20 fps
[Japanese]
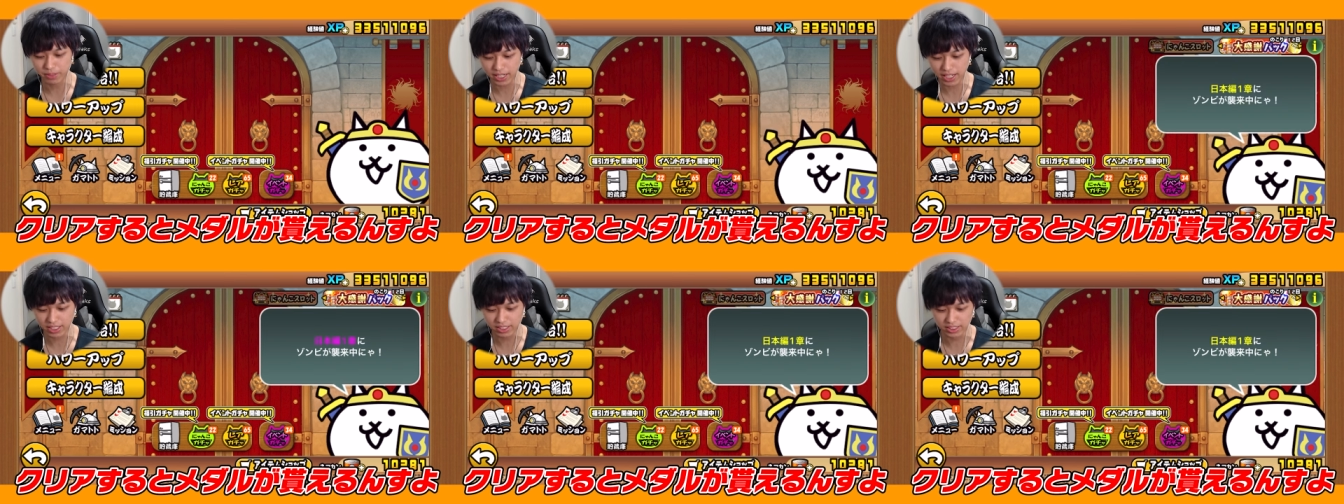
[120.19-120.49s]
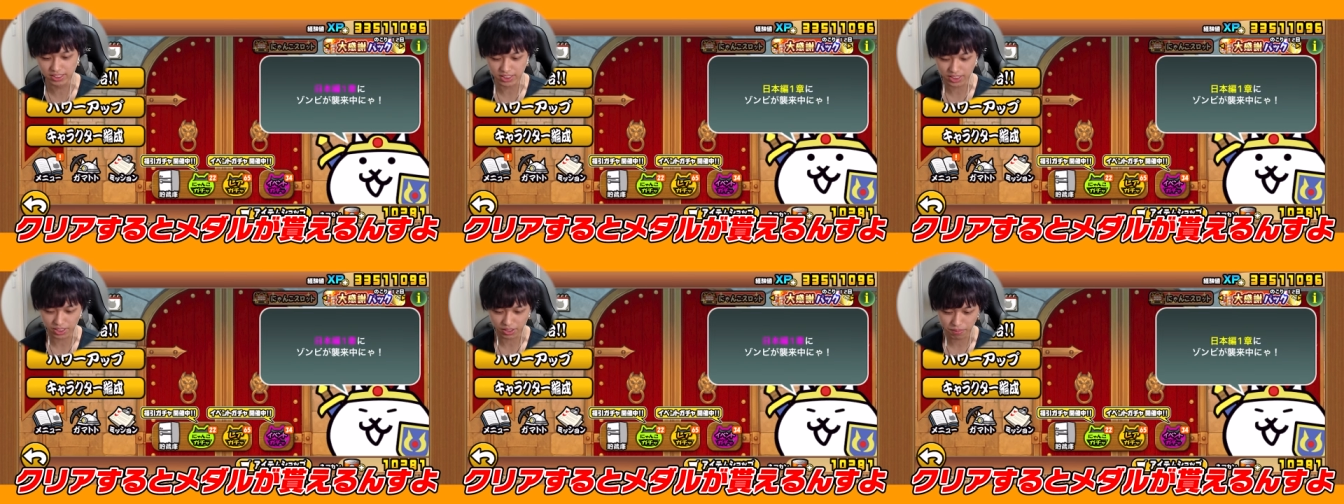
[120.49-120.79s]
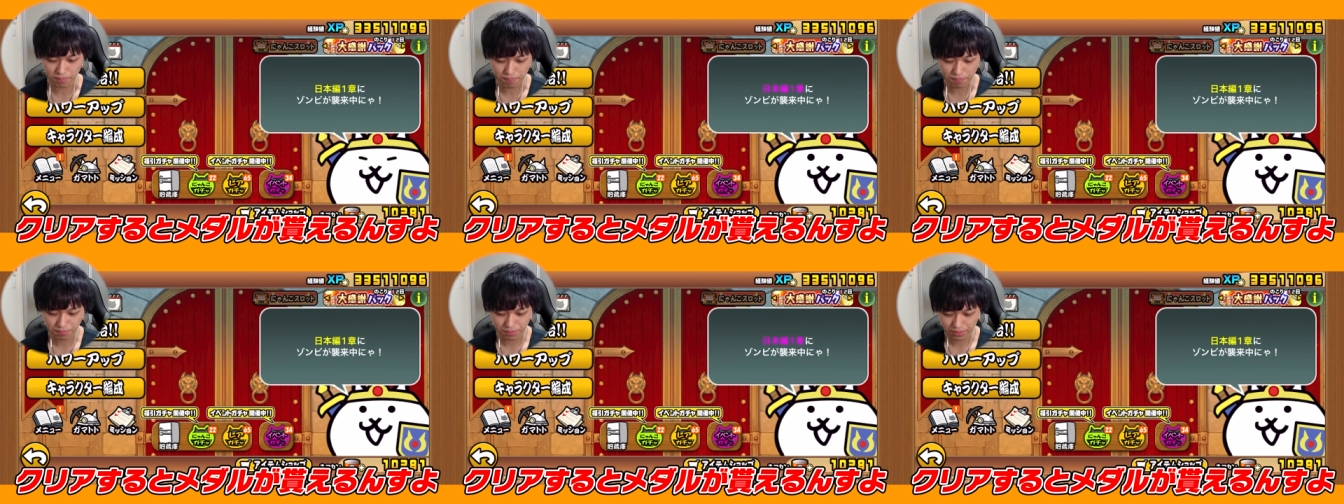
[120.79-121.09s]
らえるんですよ
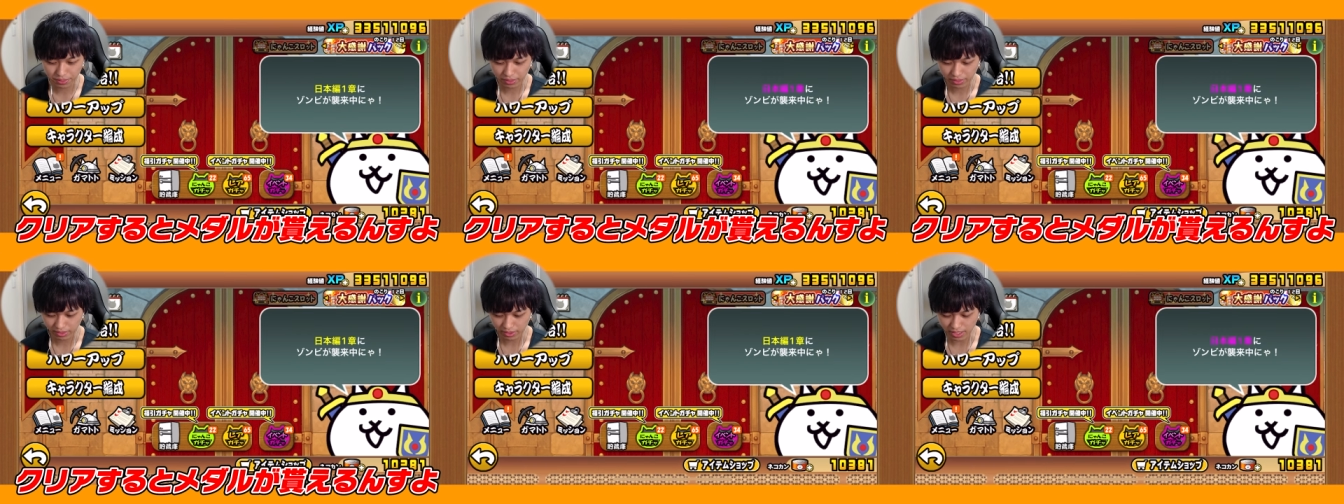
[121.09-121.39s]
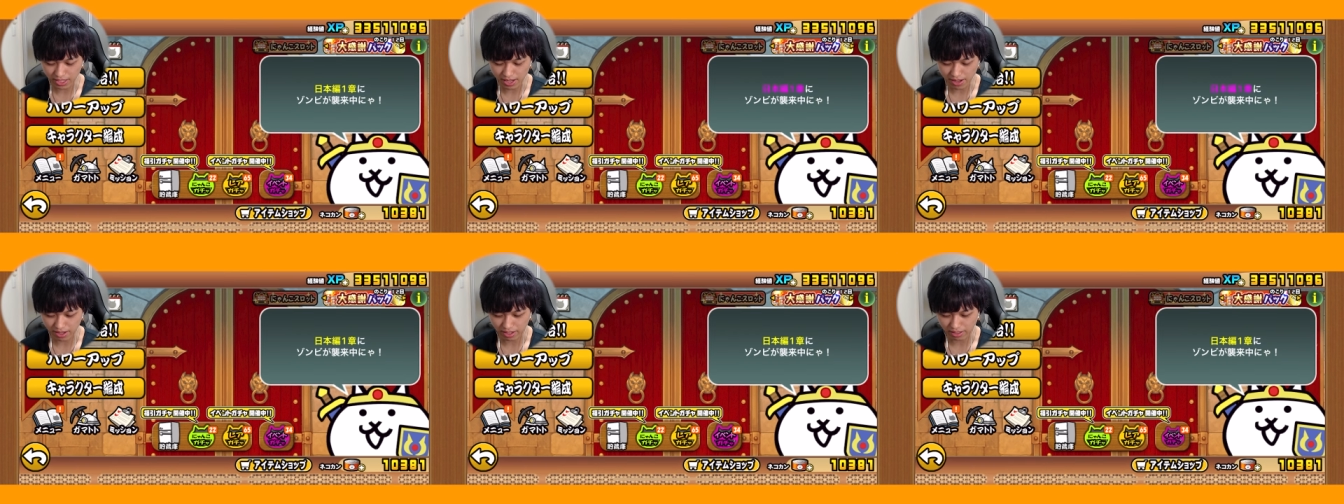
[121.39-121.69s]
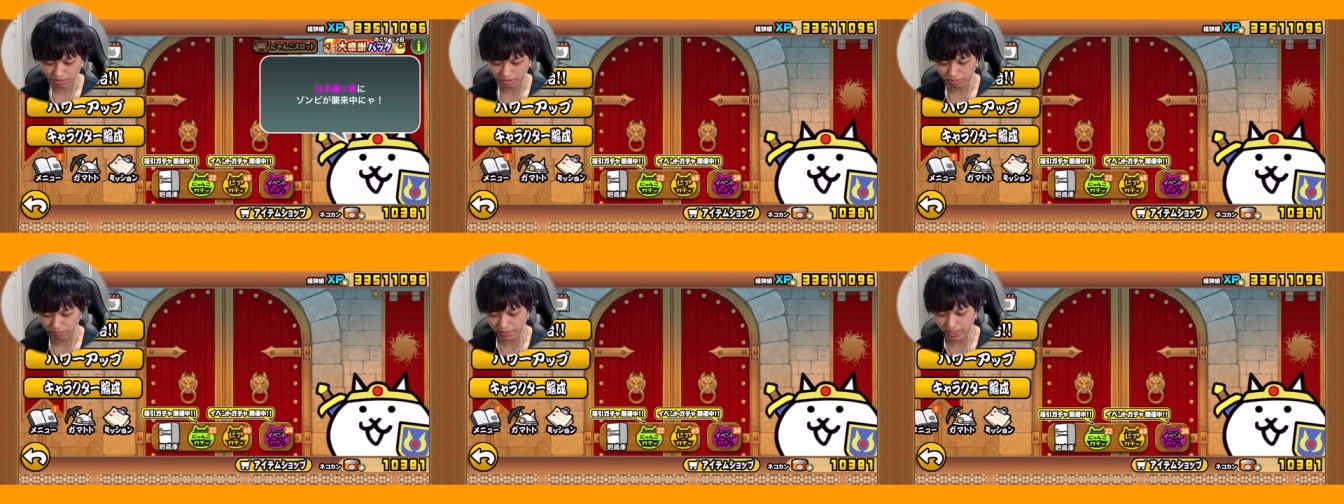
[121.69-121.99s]
で
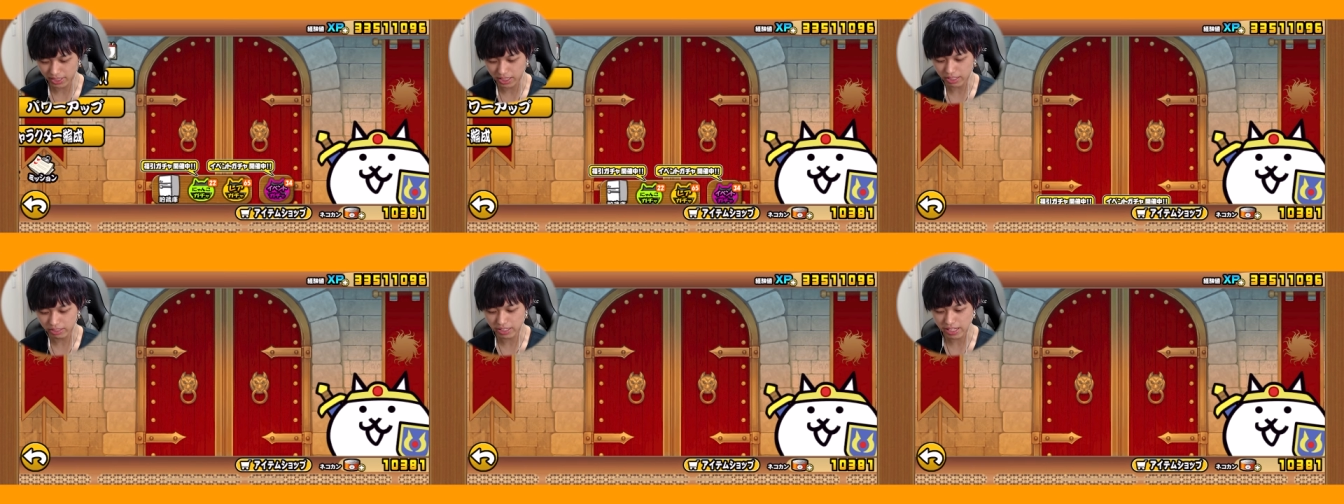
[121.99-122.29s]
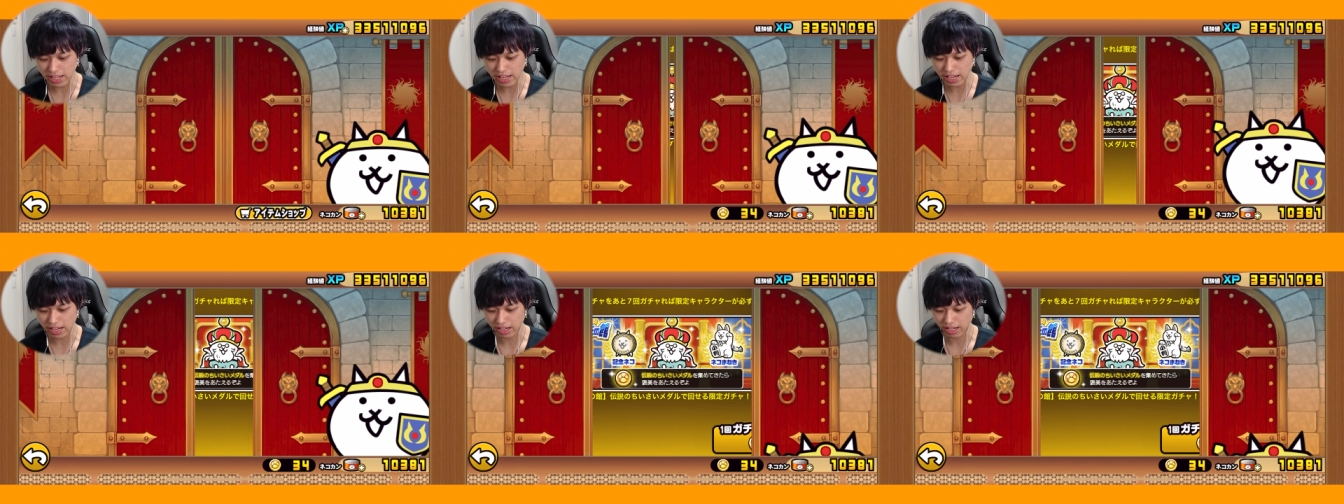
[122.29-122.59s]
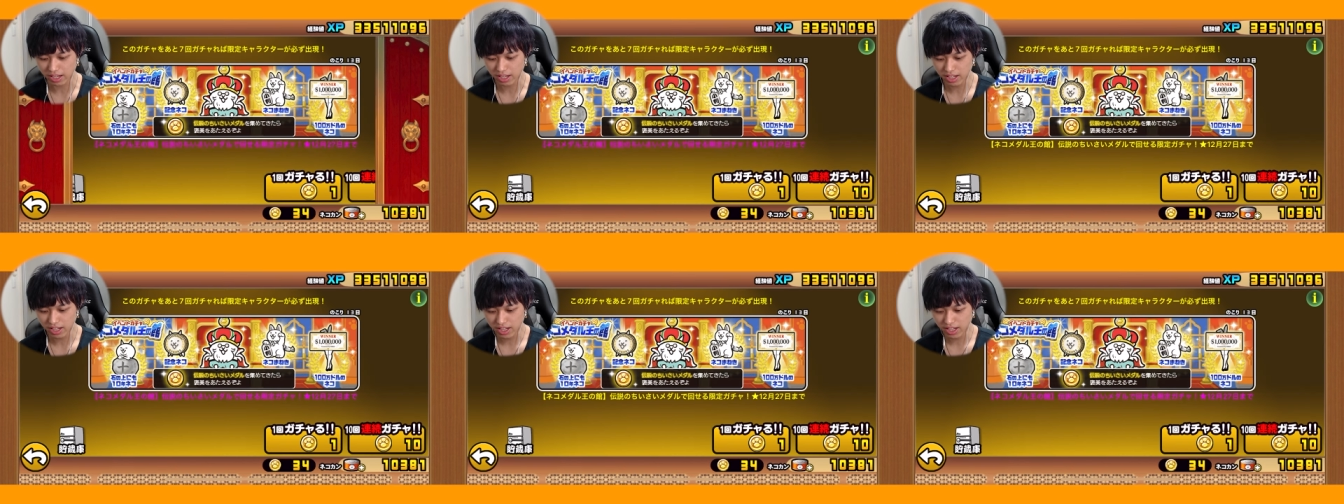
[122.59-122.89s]
このメダルで